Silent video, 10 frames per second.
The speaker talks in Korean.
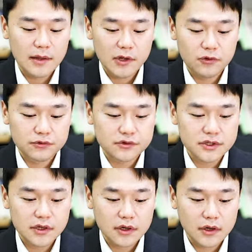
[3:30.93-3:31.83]
MAU
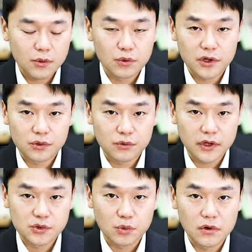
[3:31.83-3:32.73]
숫자가 올해도
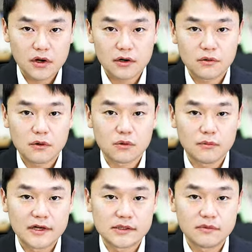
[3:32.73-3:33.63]
계속 올라갈 거라고
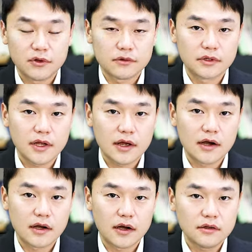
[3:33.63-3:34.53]
말씀을 드렸는데
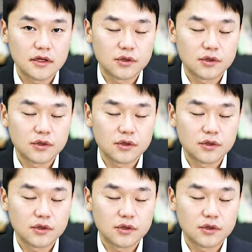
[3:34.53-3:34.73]
아까